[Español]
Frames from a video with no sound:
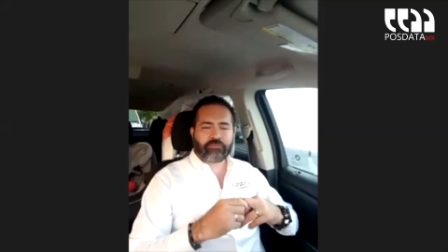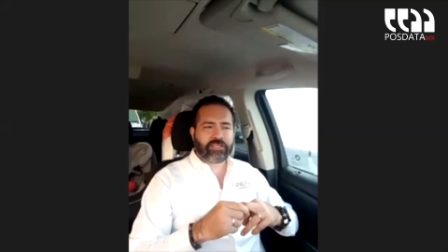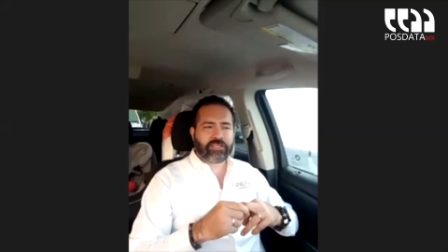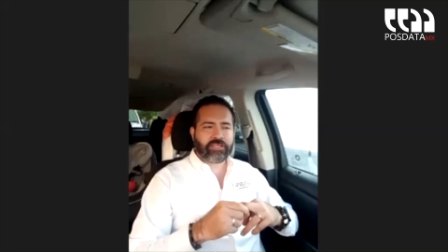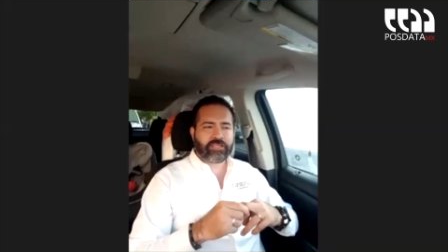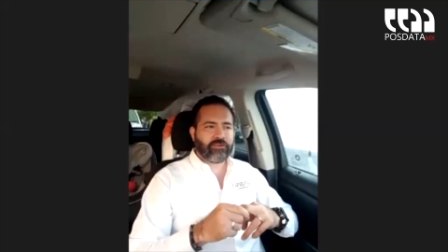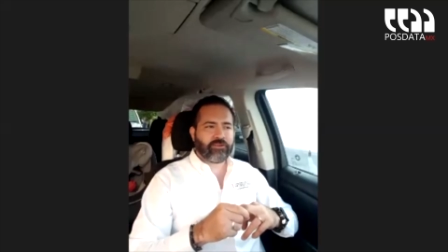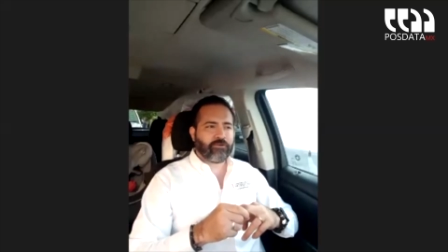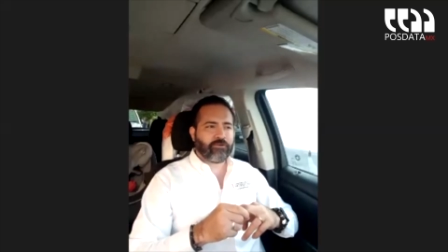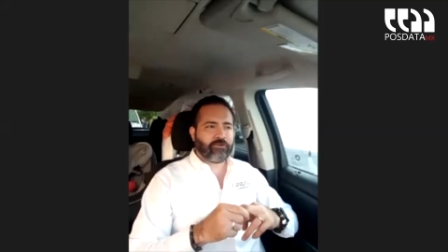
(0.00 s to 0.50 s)
¿eh?
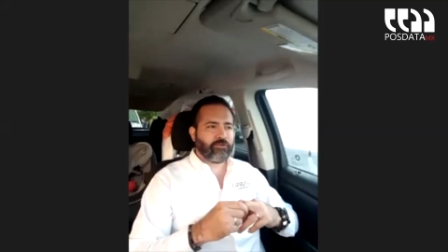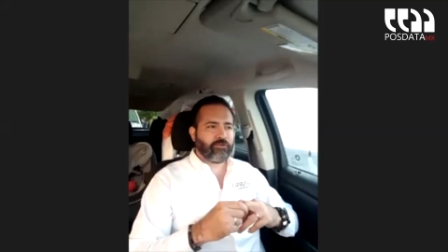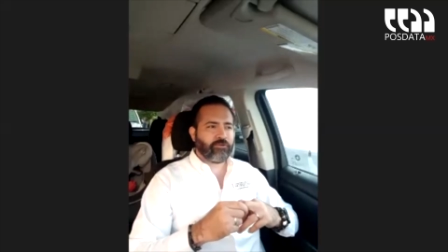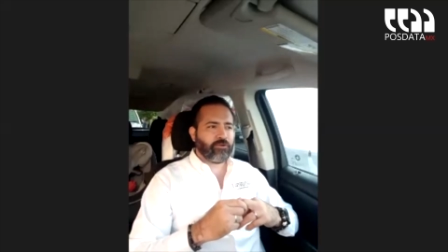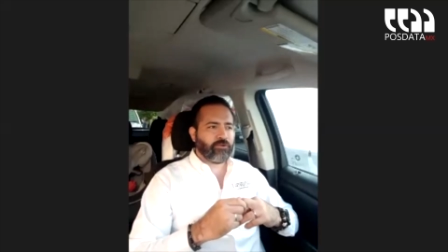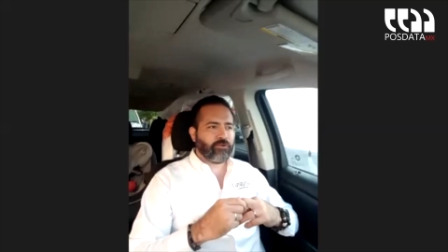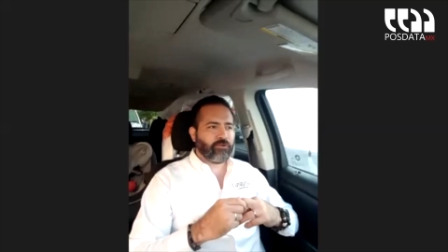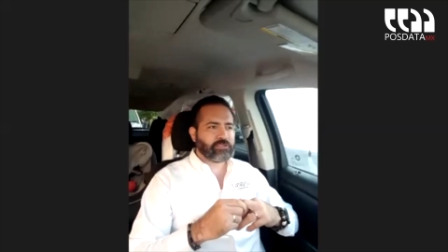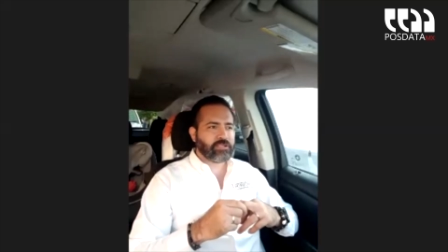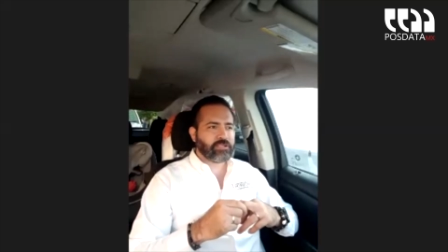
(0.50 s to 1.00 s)
no,
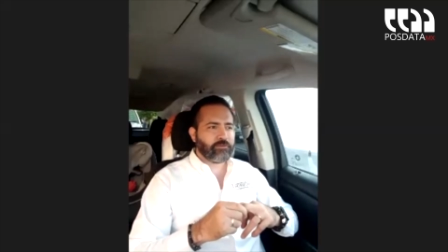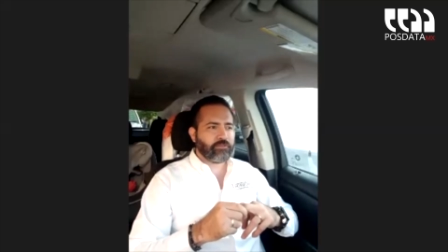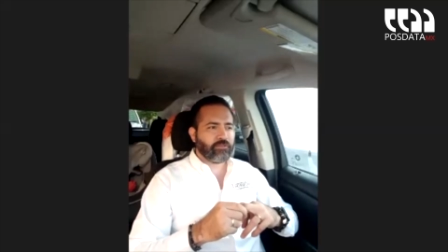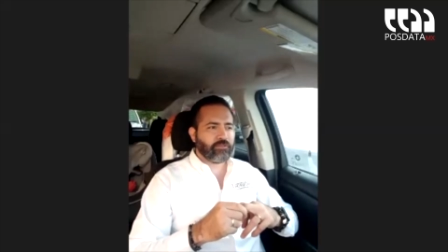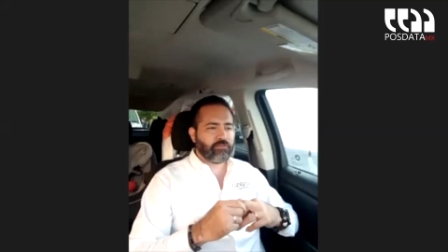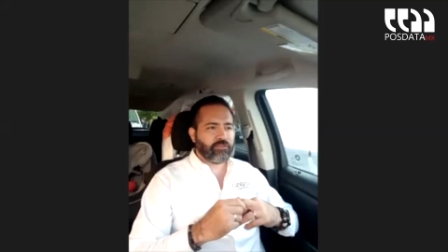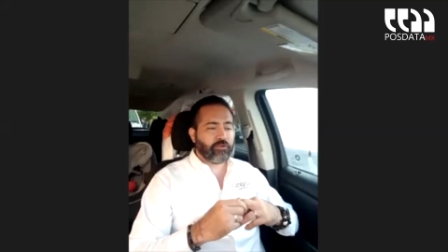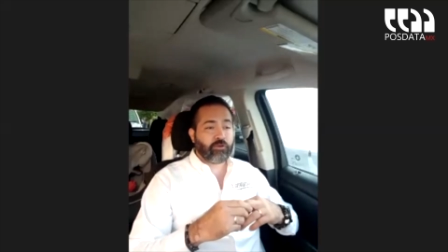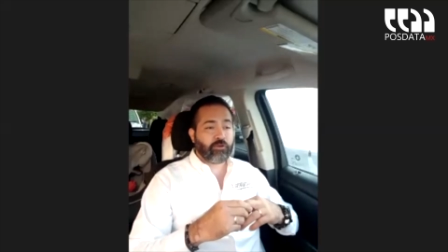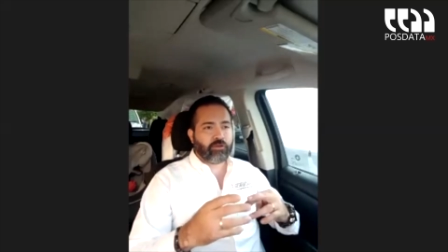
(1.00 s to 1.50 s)
no,
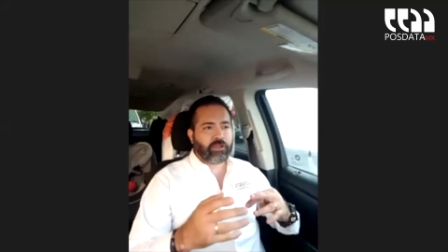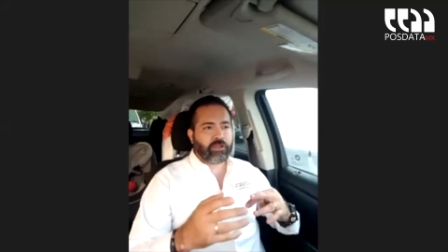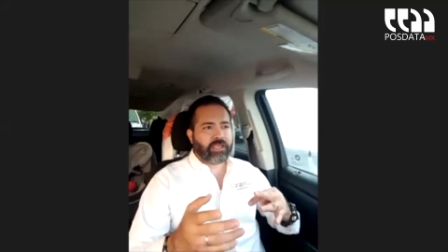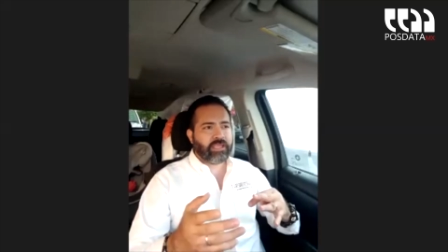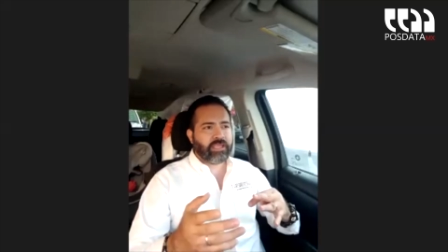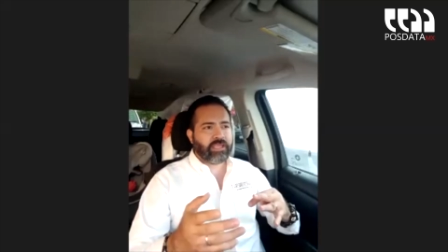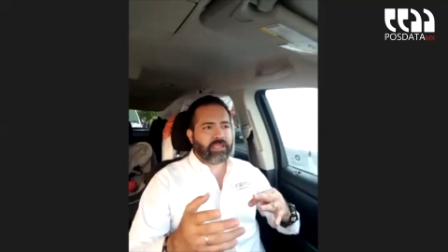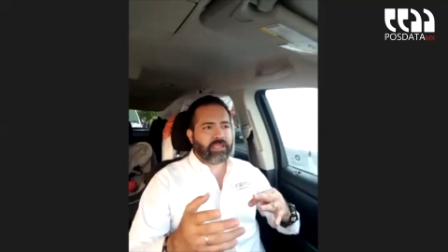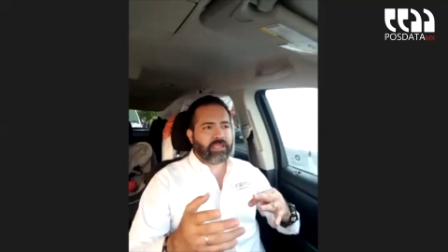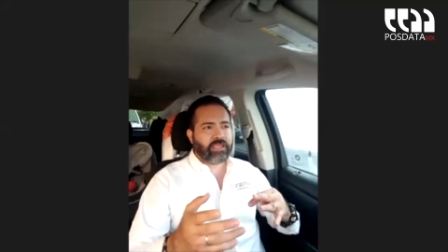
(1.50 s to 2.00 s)
yo creo que ella
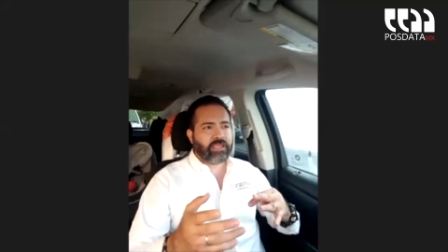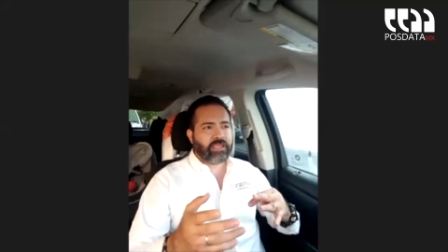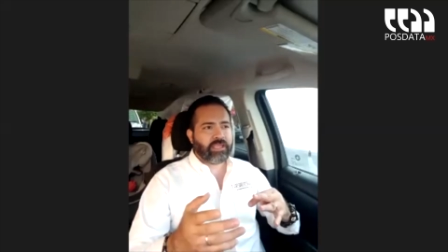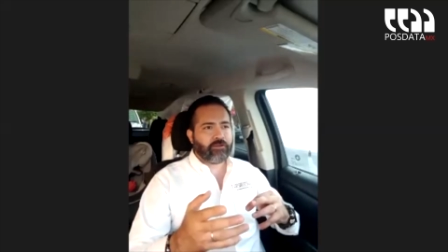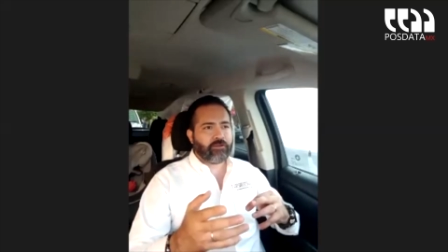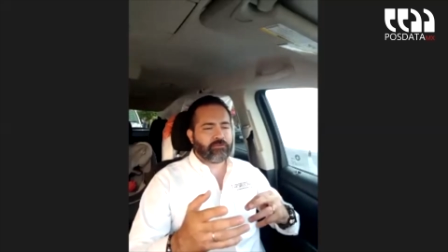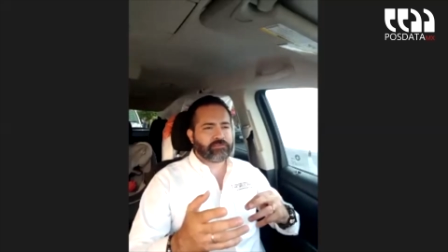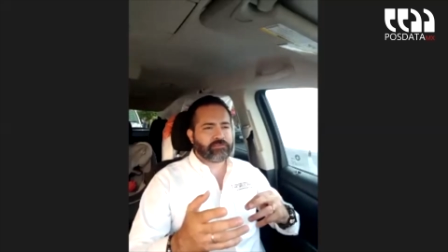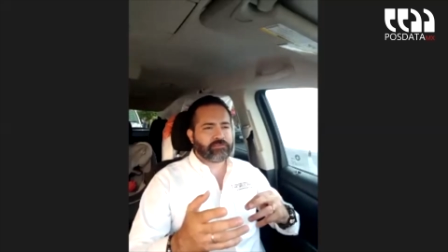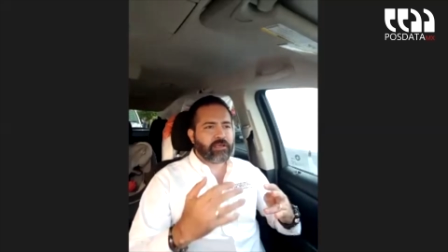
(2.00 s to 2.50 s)
no
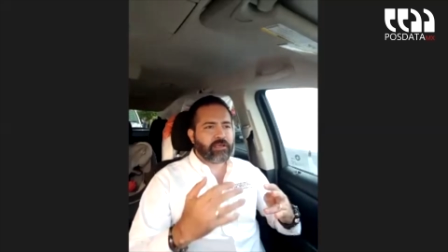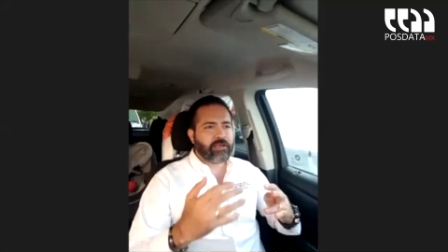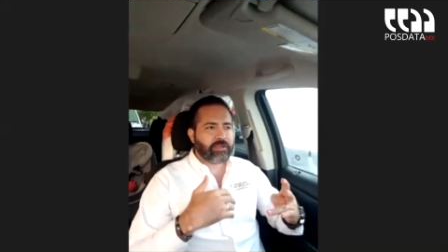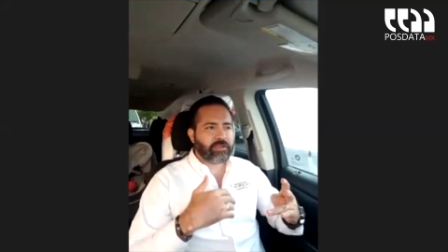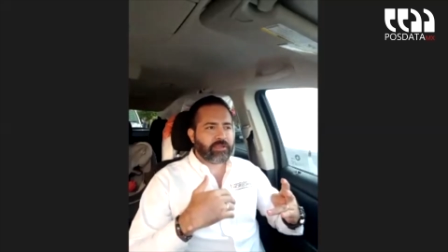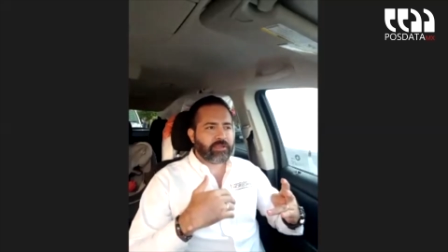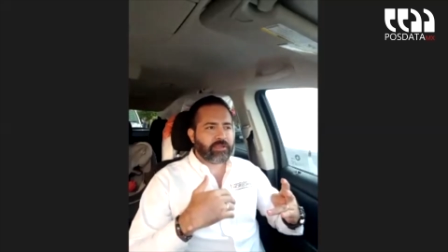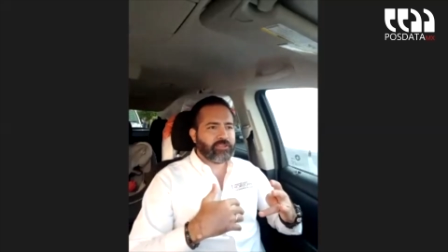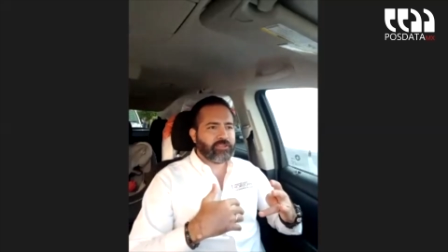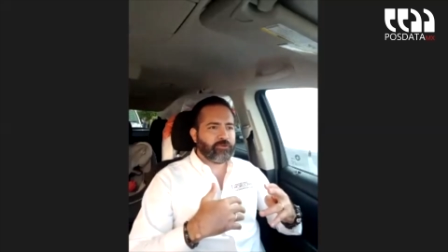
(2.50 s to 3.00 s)
sabe que
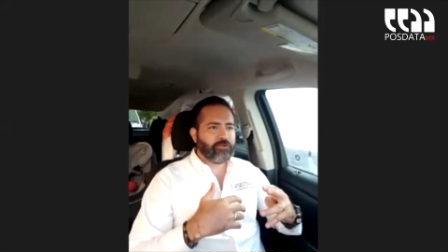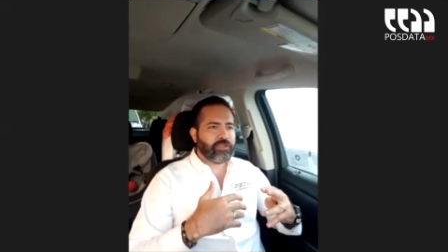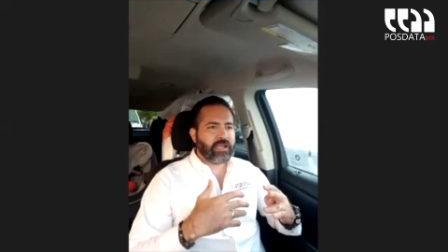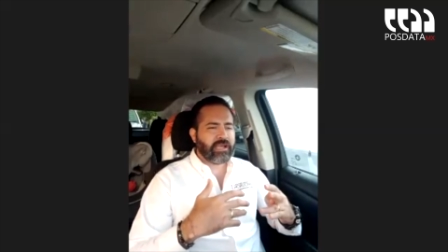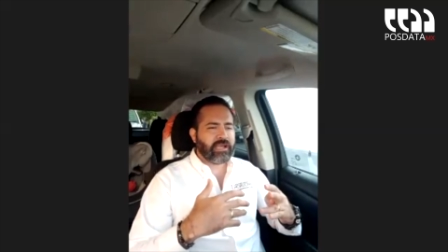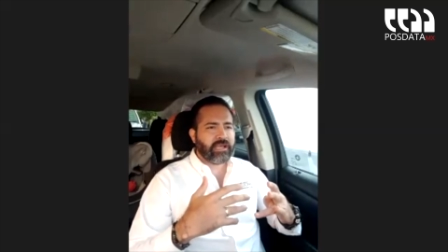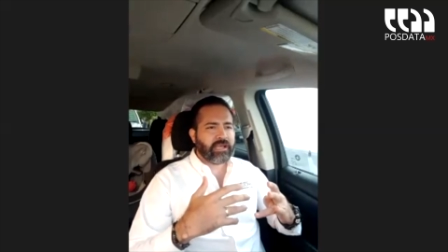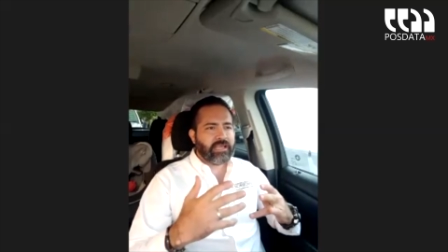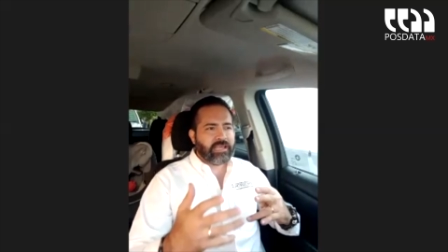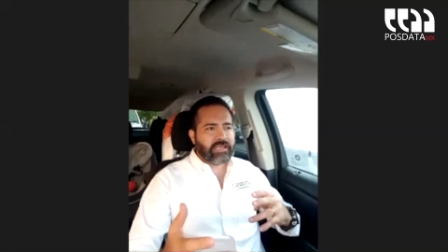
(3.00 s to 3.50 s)
yo ya
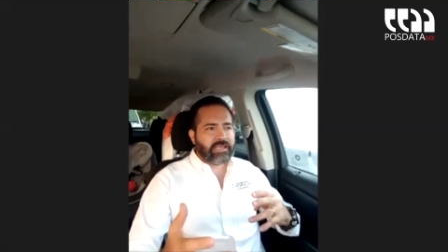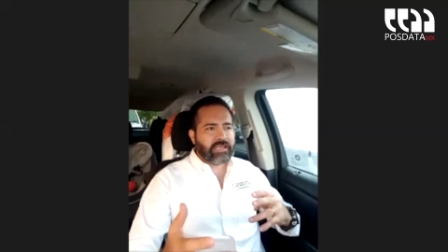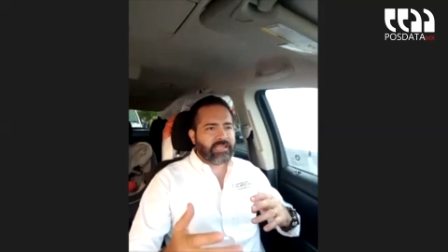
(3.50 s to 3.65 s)
eh,